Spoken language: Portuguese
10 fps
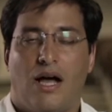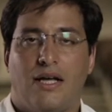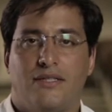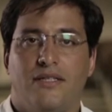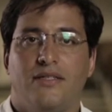
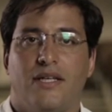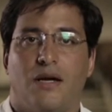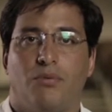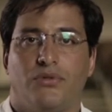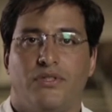Assim será
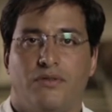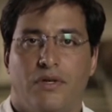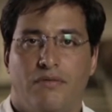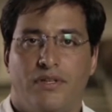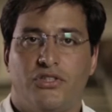possível
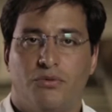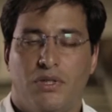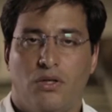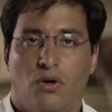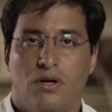refletir
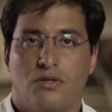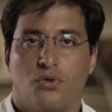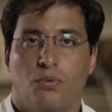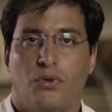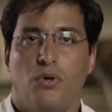melhor
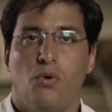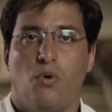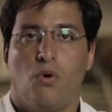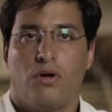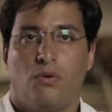sobre o que
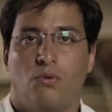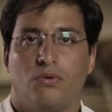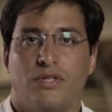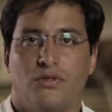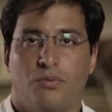ocorre no
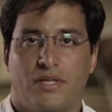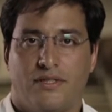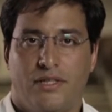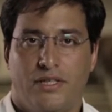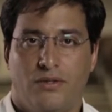contexto
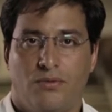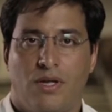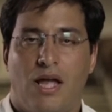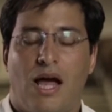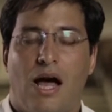brasileiro
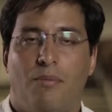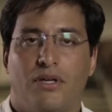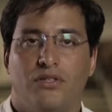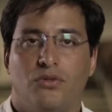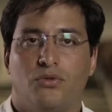a
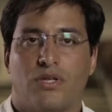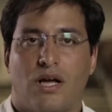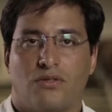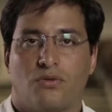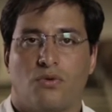partir dos
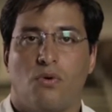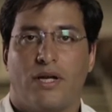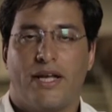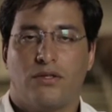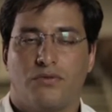casos
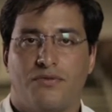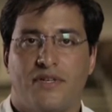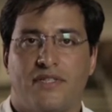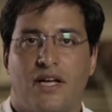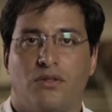concretos
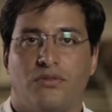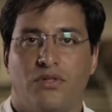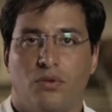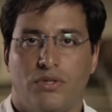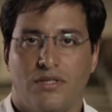vivenciados em
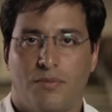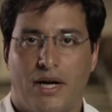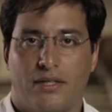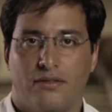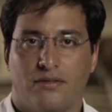outras
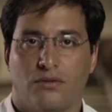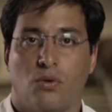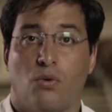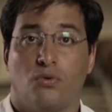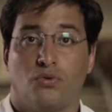partes,
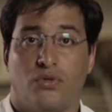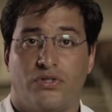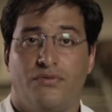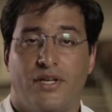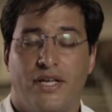com suas
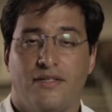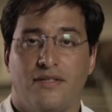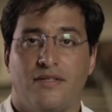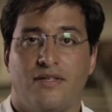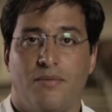diferenças
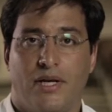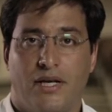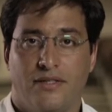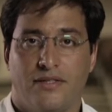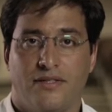e
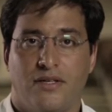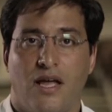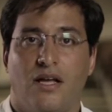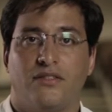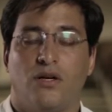semelhanças
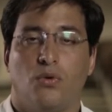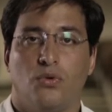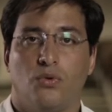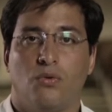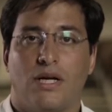de
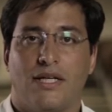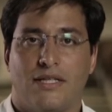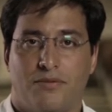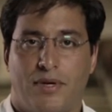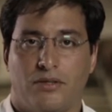acordo com cada
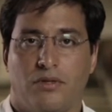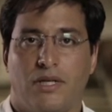aspecto